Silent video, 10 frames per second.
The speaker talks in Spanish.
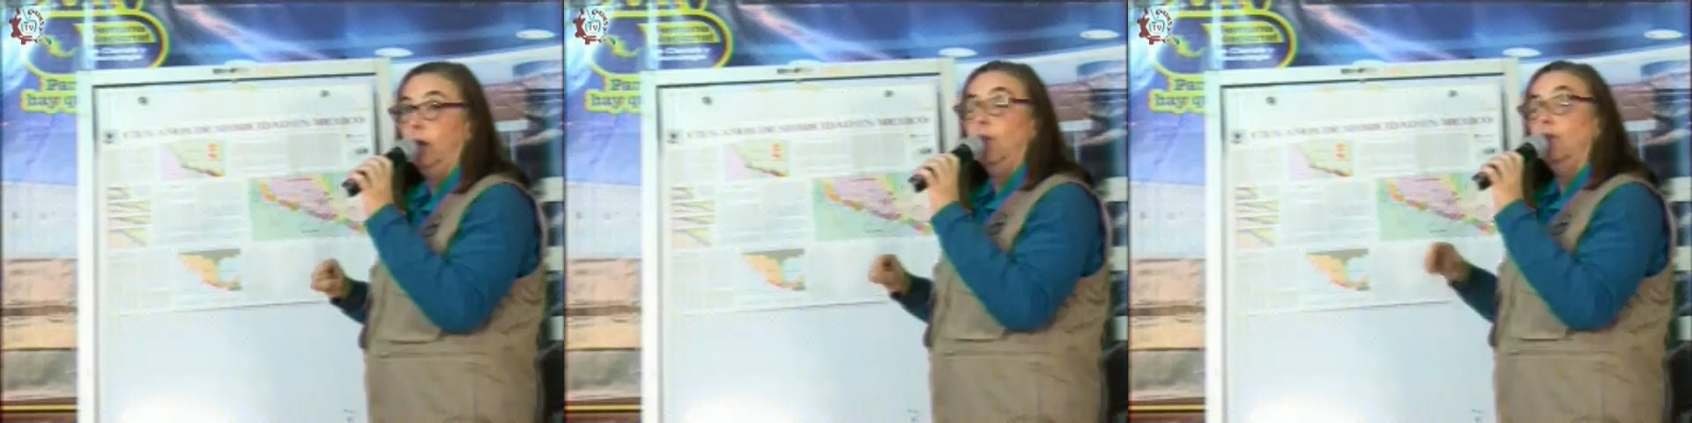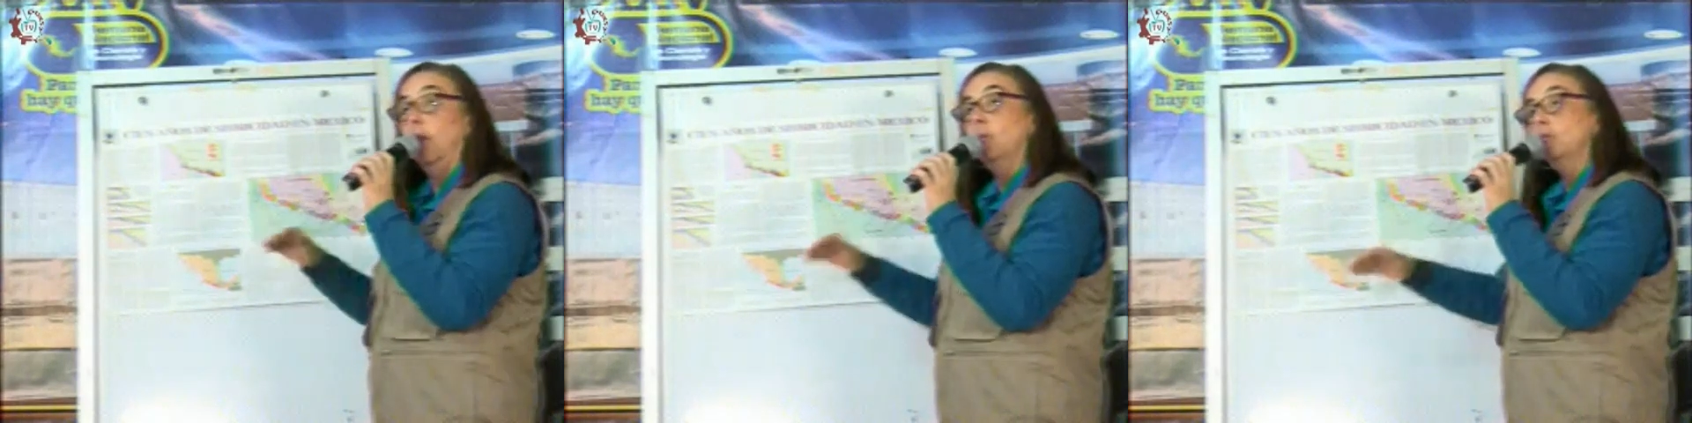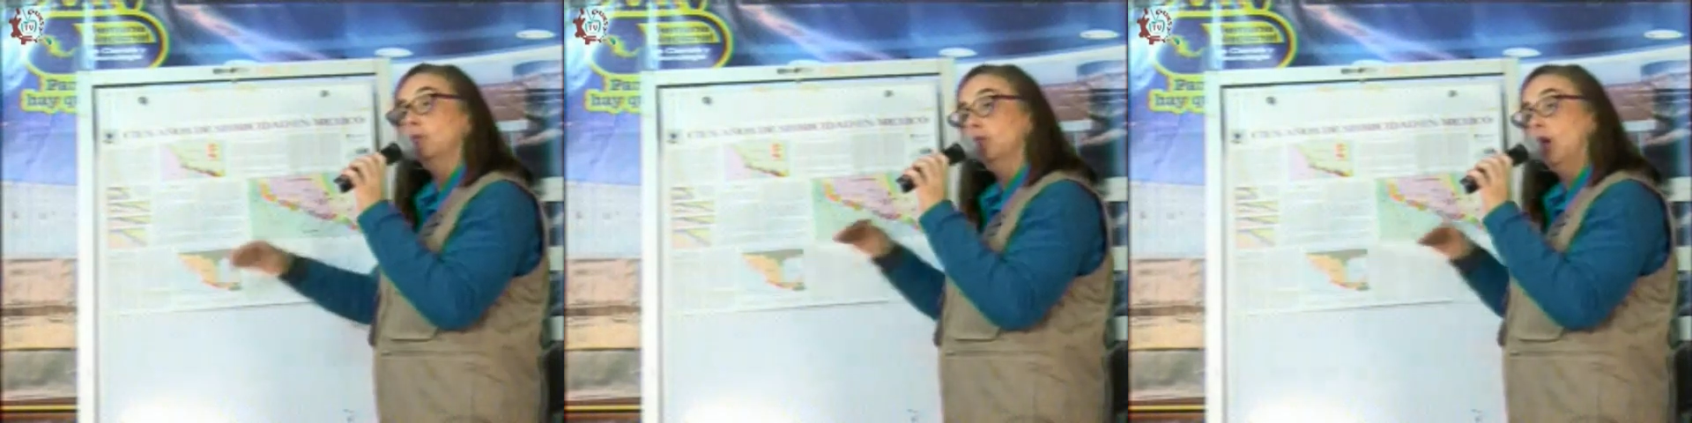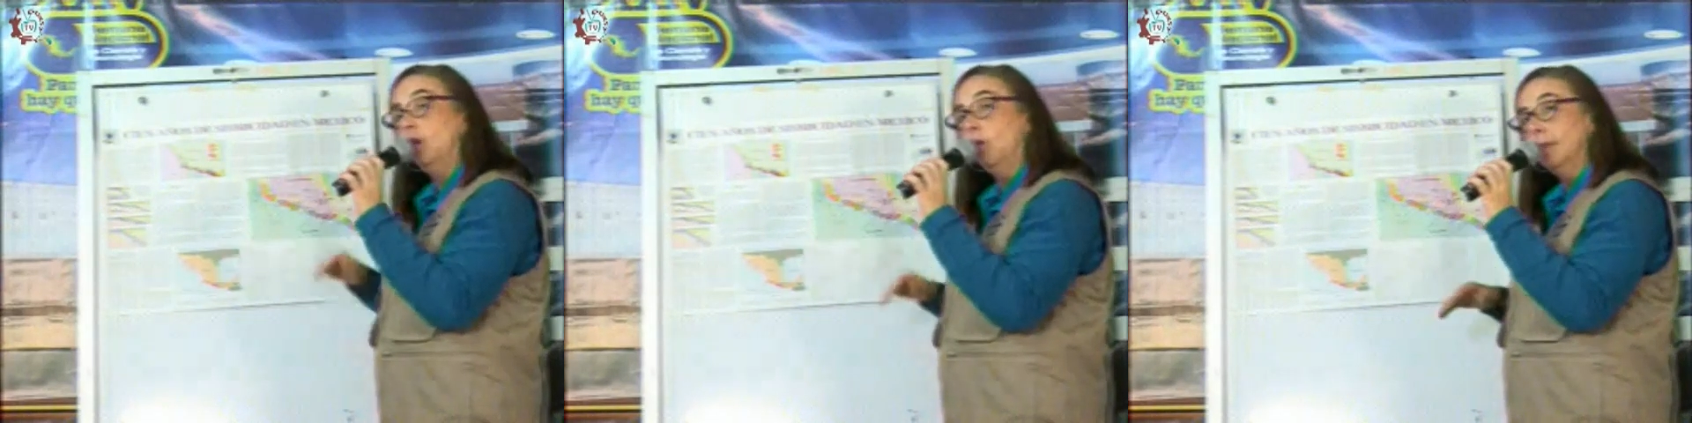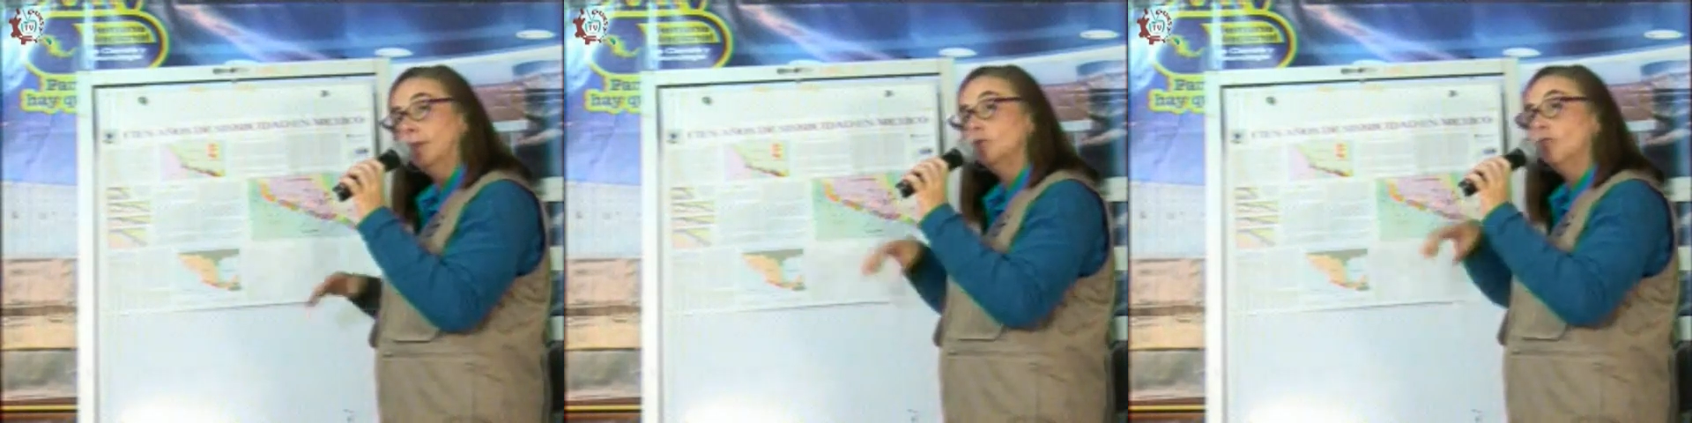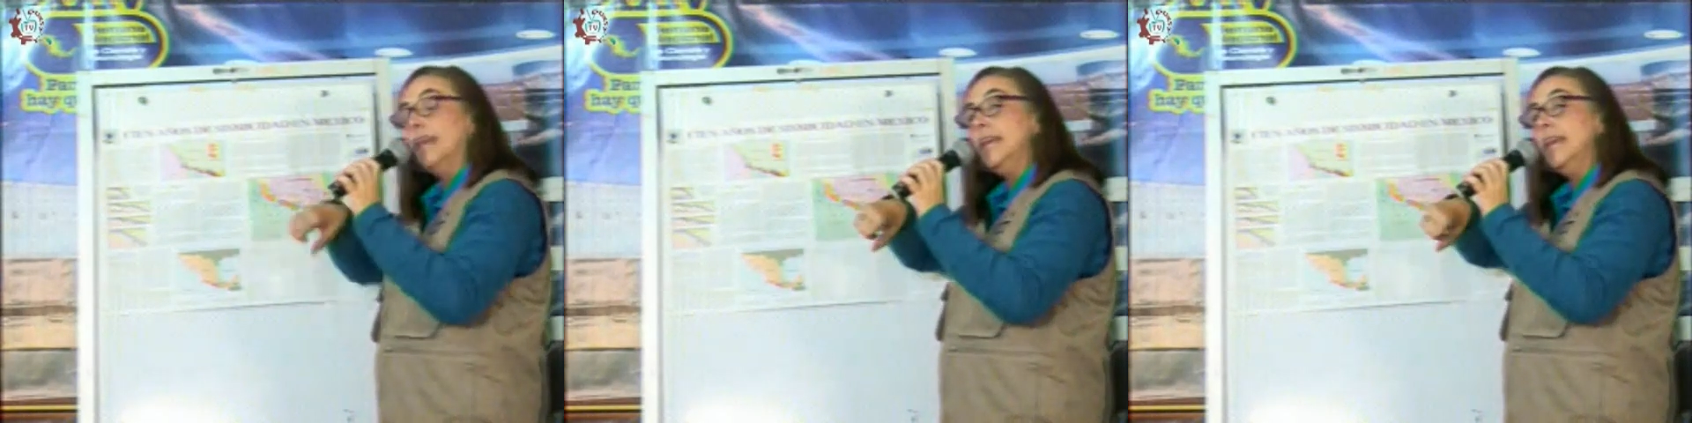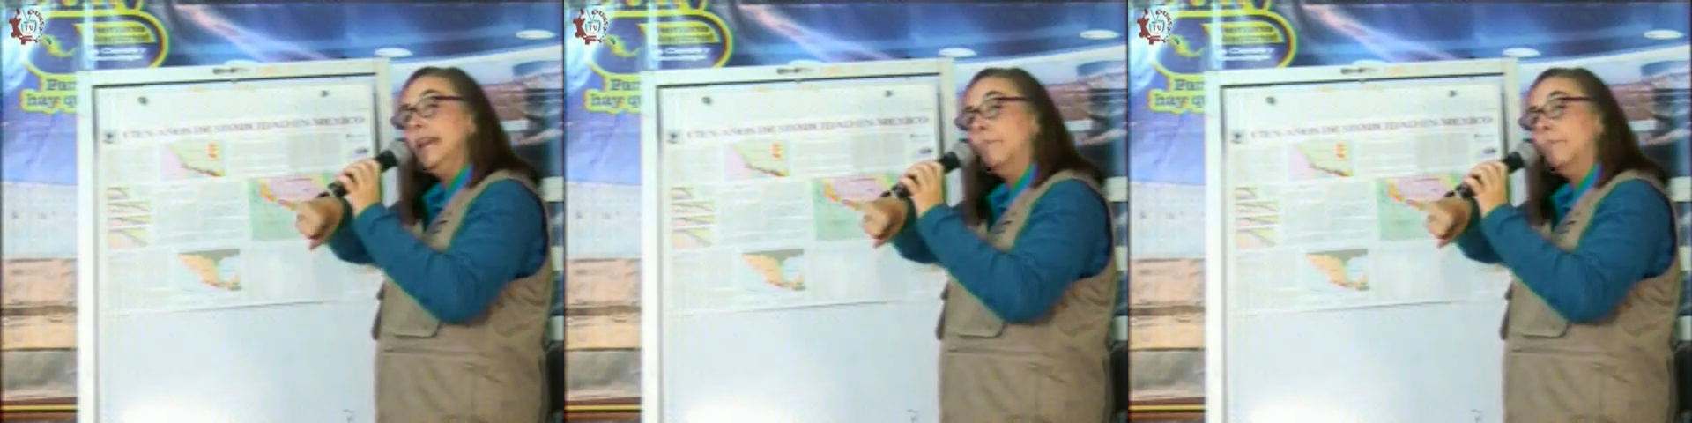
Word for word: fue a unos kilómetros y